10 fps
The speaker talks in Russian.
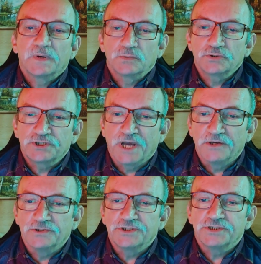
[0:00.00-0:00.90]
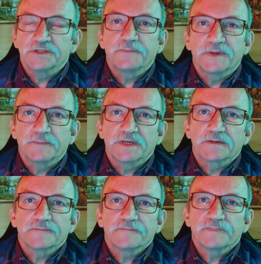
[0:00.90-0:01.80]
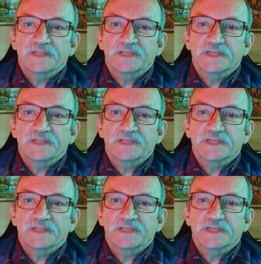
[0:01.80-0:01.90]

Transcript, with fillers: получающий, например,